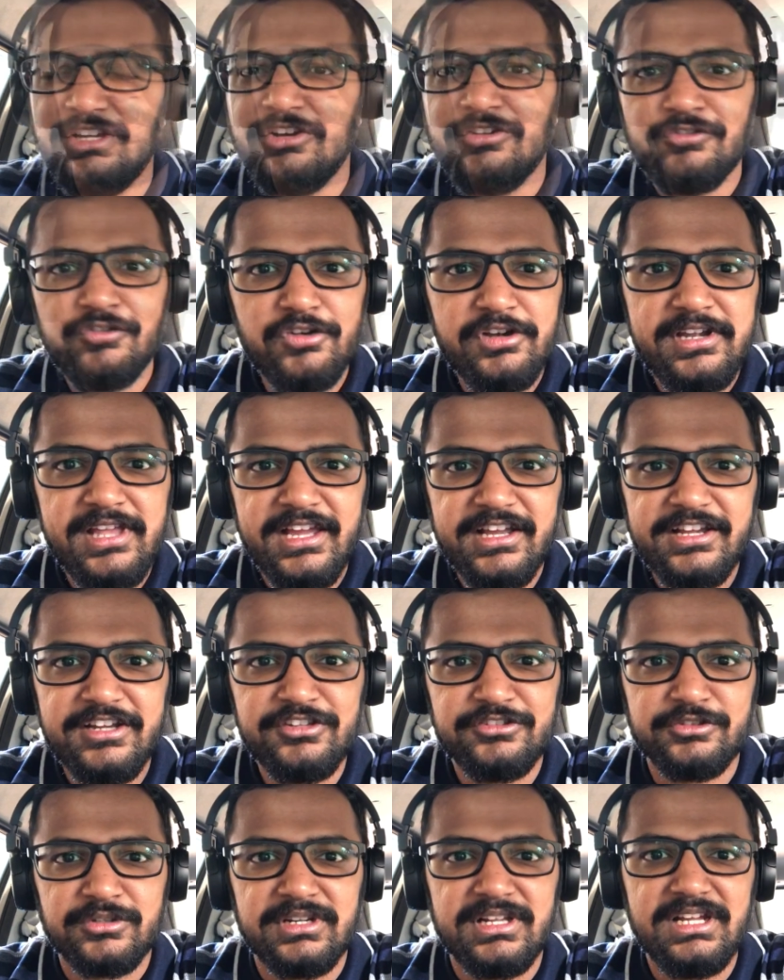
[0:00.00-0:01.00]
ஃபுல்
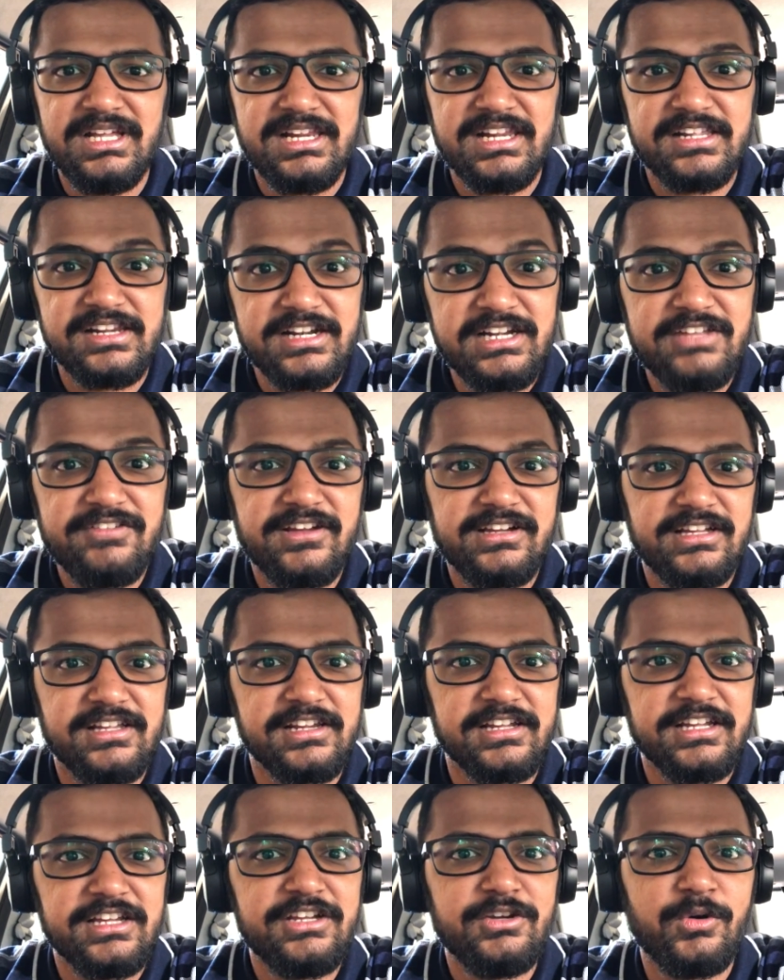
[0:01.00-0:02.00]
டேங்க்னு சொன்னால் அதில் ரெண்டு வகை
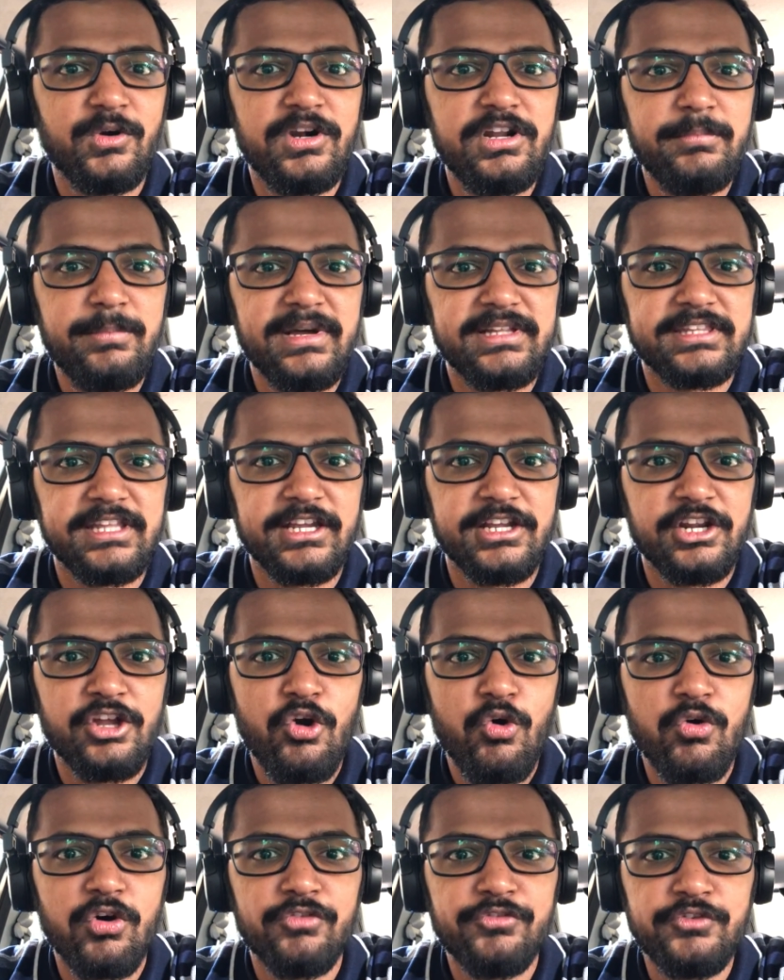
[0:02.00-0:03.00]
இருக்குது ஒன்று பார்த்தீங்கன்னா
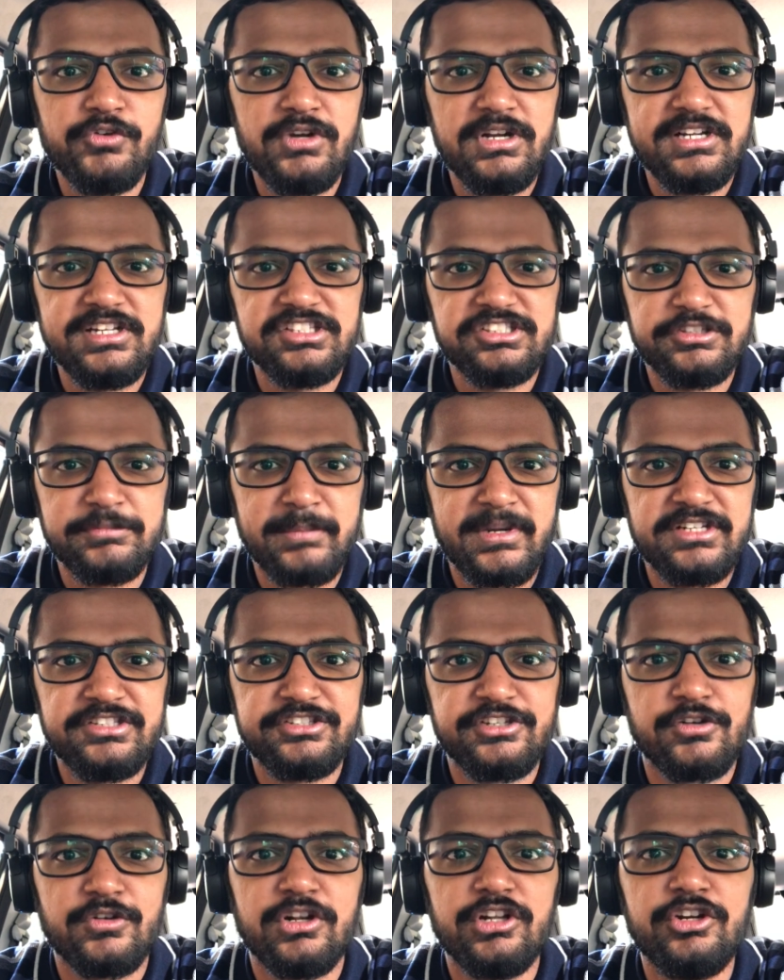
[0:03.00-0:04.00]
உங்கள் ஃபியூல்
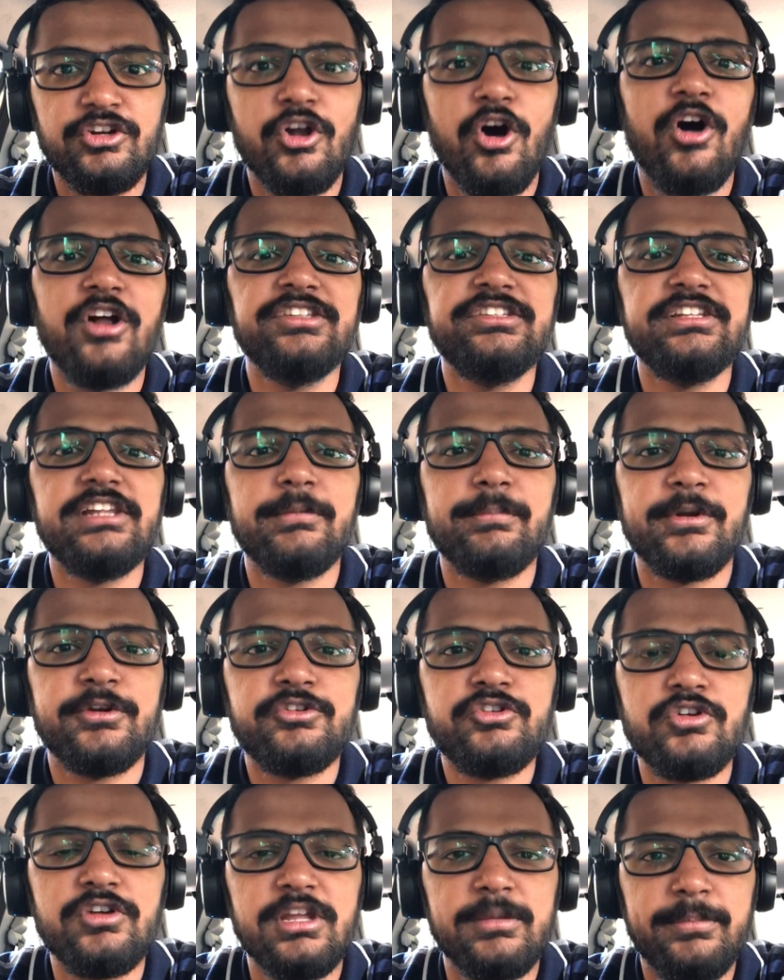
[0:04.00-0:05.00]
டிஸ்பென்சரோட நாசில்
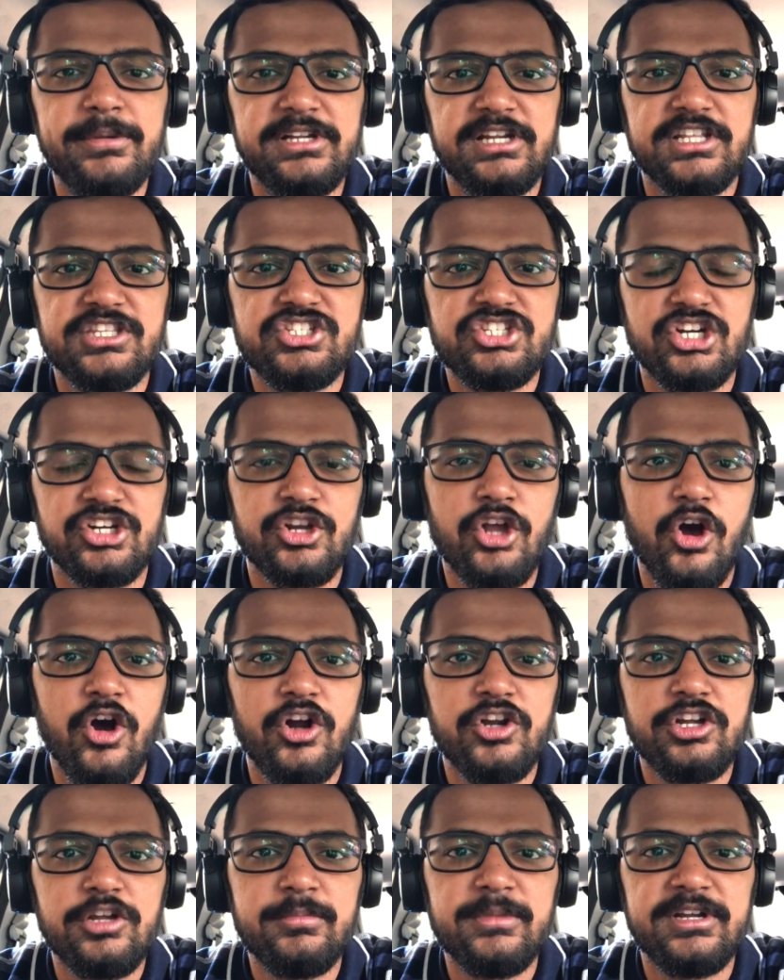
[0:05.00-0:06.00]
பெட்ரோல் எப்போ டச் ஆகிறோ
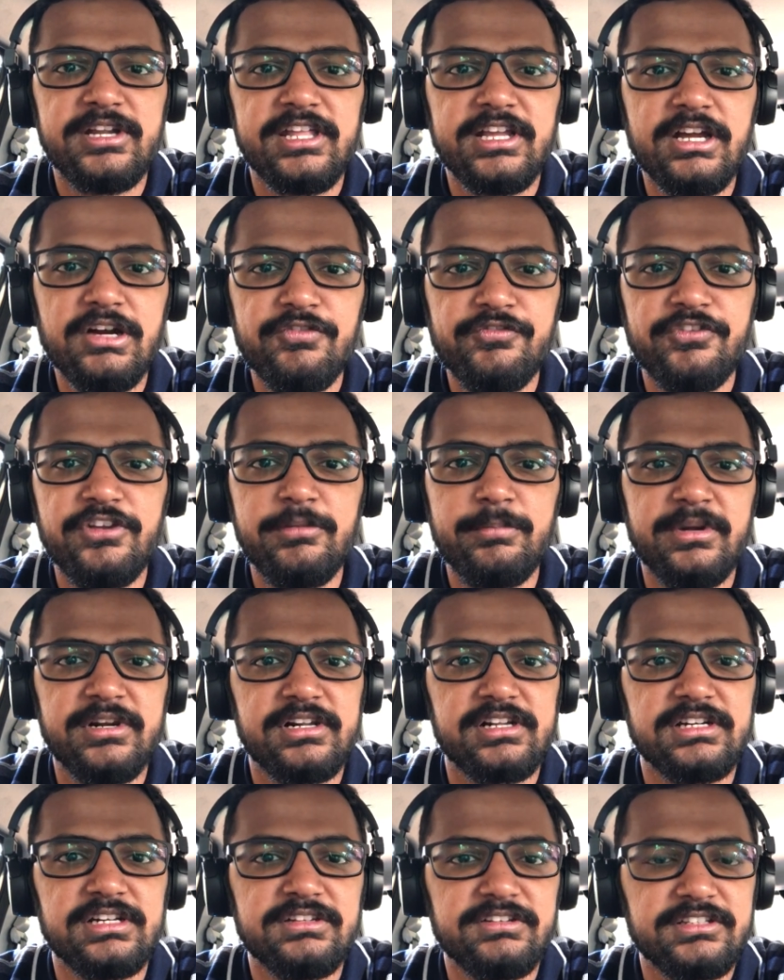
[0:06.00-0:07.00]
ஆட்டோமேட்டிக்காக ஃபில்
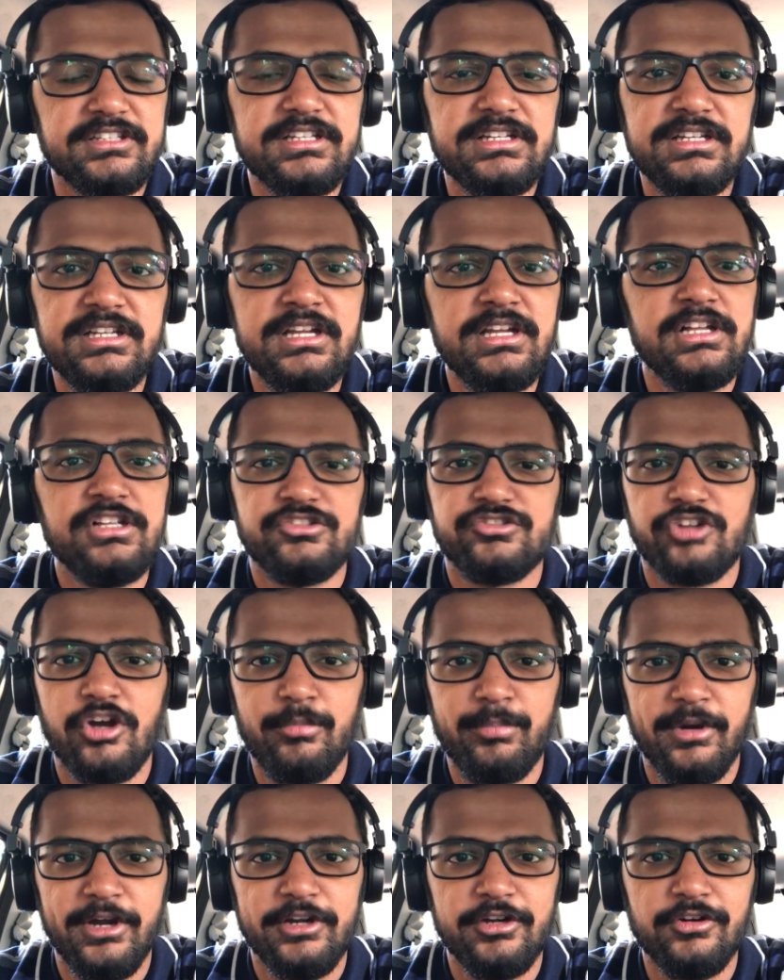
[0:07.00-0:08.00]
பண்ணுறது வந்து
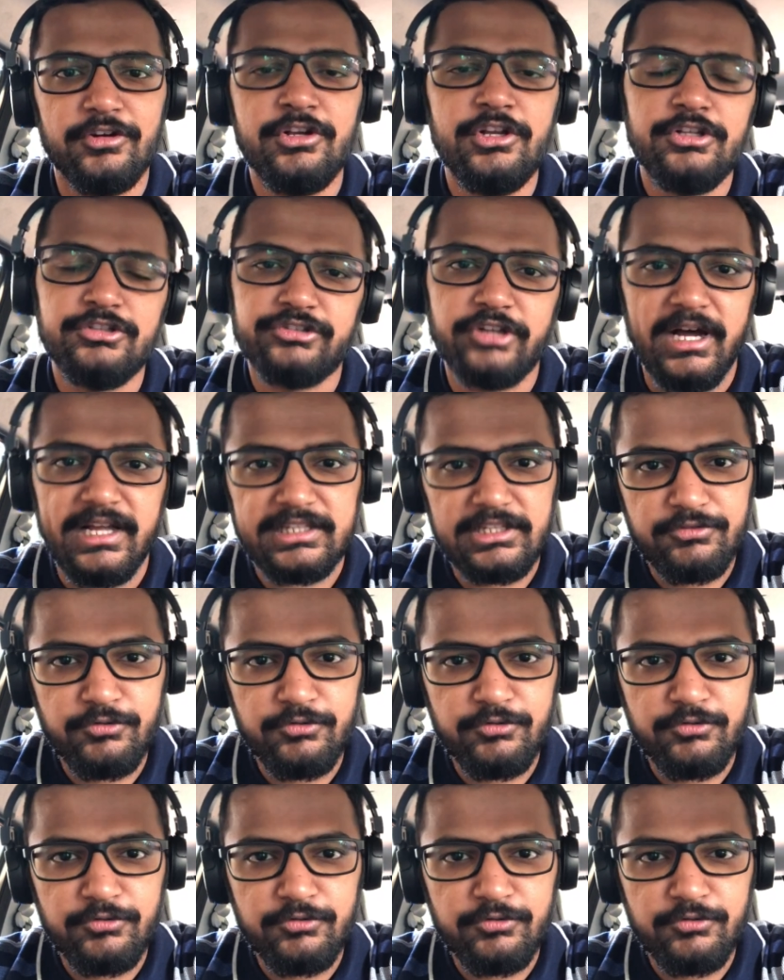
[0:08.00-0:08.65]
ஸ்டாப் ஆகிடும் ஸோ அதை